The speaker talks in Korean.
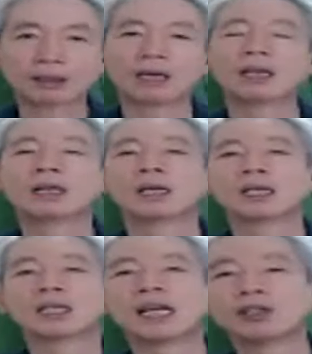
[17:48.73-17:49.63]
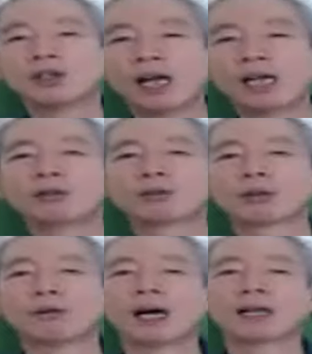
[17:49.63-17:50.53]
그러니까 얘는 여행도
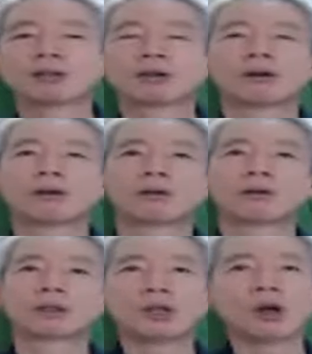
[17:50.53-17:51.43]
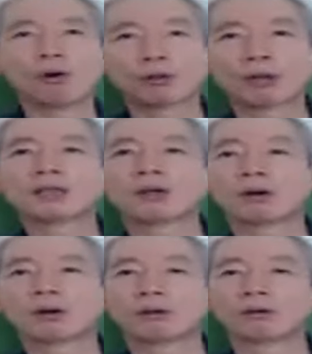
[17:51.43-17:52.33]
좋아하죠. 영어
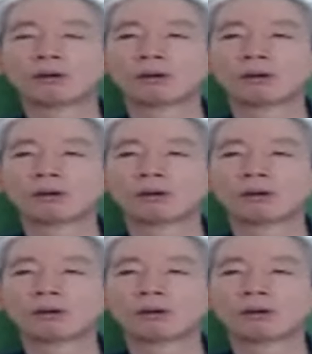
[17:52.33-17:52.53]
되죠.